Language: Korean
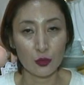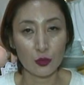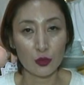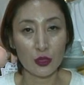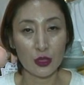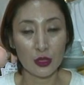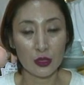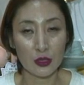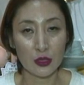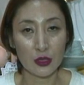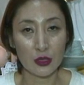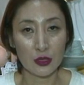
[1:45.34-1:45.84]

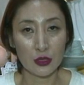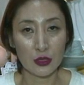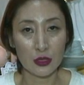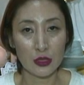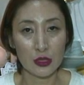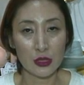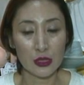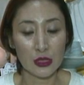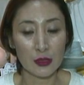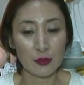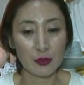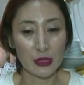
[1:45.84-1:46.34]
소띠는
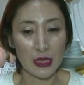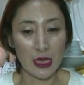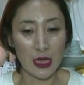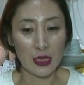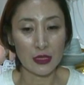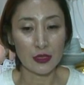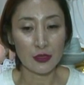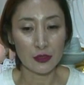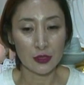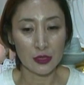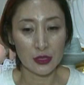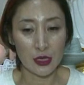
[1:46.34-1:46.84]

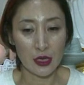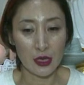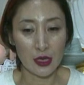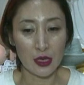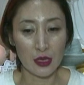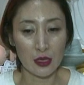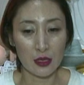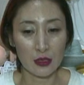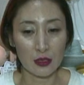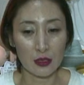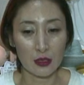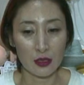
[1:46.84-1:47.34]

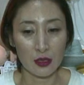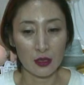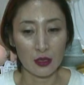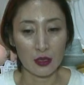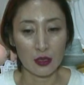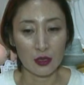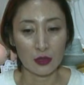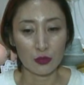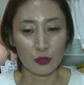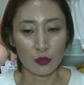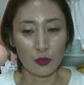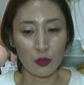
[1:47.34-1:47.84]
74년생,
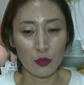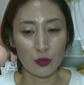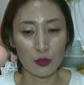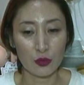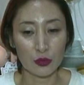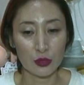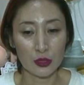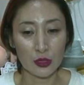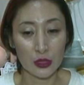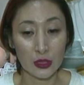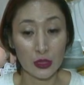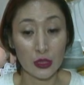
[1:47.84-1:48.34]

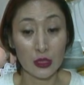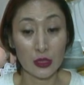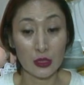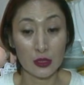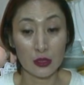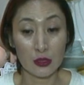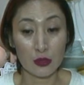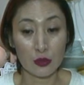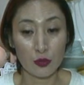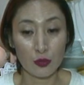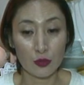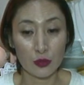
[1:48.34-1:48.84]
또
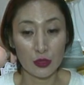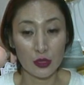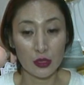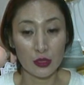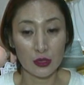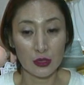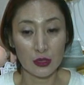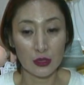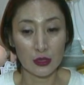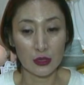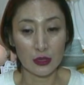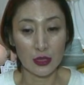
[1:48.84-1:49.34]
특히
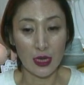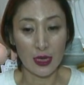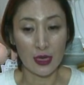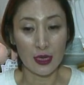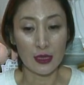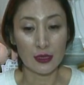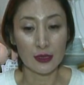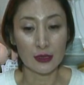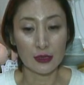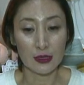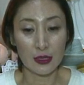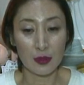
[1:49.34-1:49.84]
소띠는
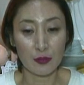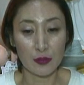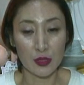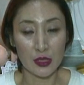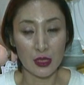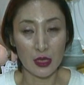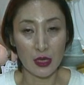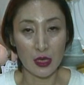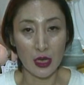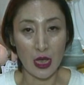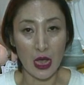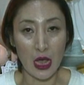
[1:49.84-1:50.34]
나가는
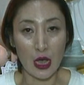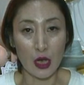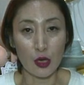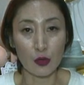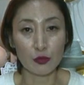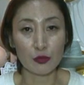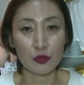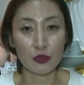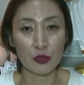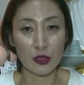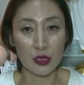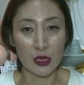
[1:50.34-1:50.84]
삼재에
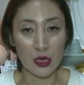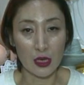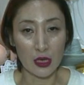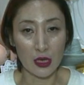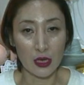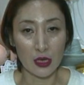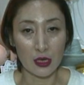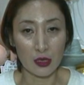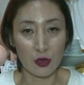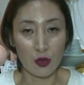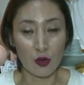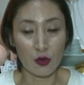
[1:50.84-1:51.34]
아홉
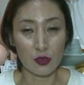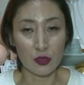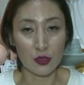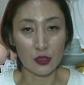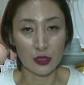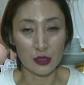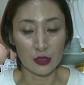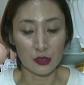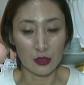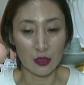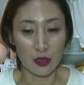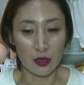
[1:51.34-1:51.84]
수가 걸려
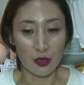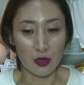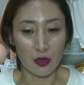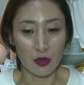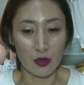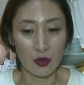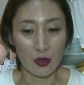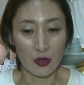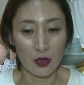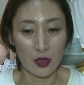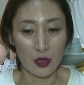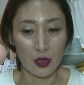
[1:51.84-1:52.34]

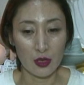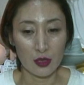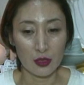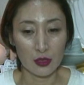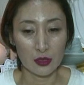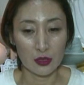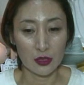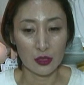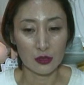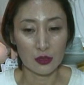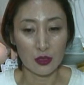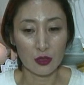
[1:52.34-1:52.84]
있어요.
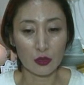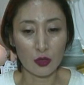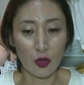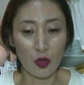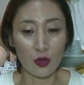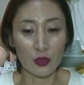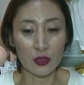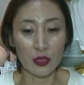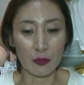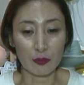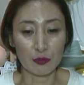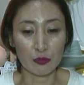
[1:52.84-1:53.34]
그래서
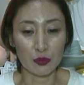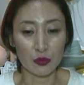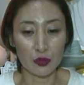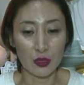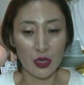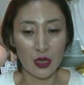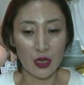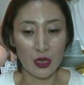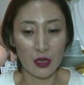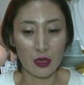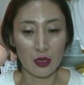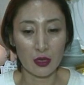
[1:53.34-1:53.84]
더
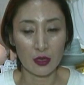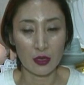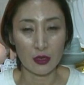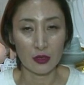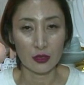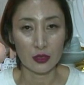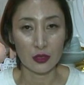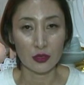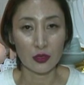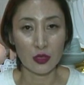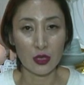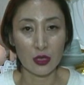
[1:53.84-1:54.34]
나쁜데
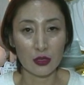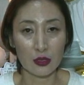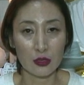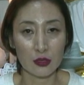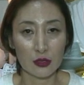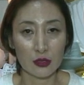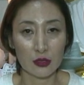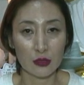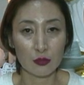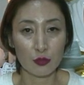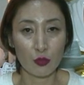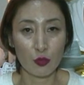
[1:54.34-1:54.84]

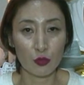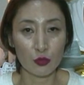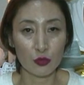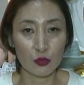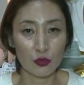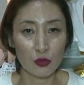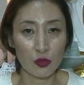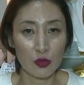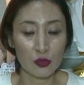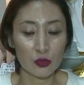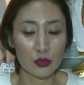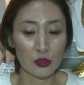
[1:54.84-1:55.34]
그때는
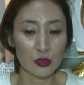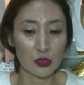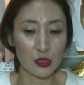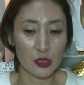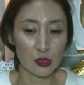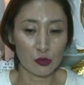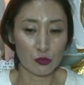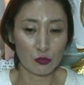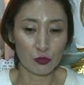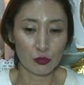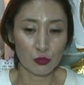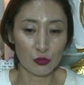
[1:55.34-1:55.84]
모든 것을
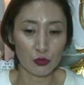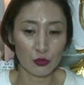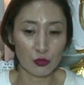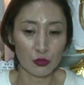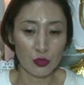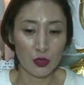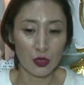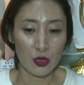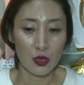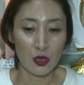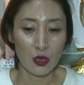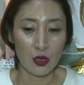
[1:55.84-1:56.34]

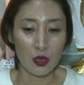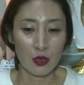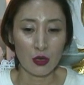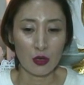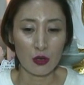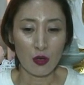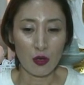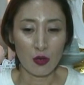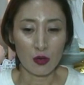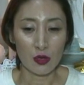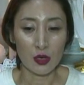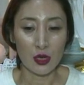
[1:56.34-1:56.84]
잃고
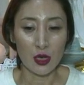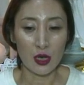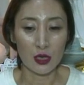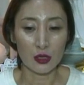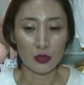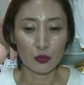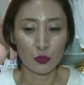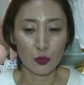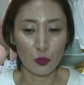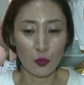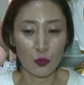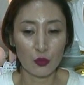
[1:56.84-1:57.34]
건강,
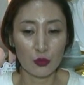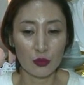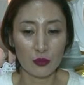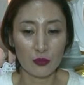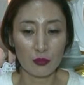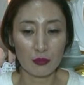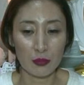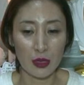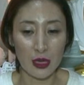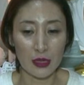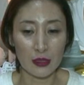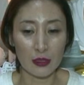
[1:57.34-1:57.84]

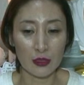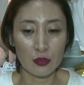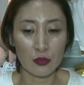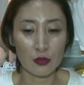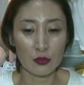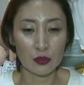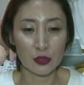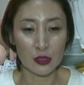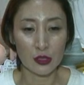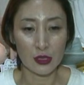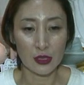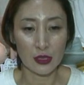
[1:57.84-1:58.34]
돈, 많은
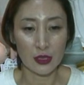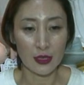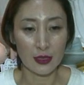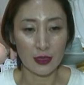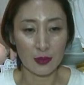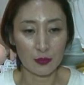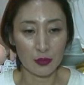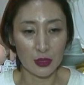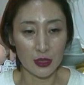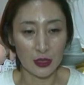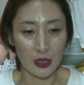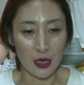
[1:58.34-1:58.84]
것을 잃게
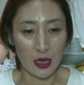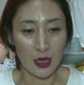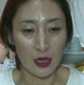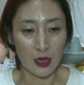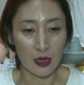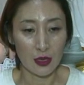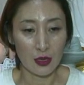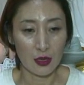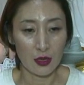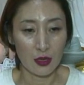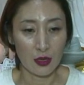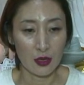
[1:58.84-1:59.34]

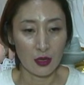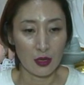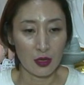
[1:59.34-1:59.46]
됩니다.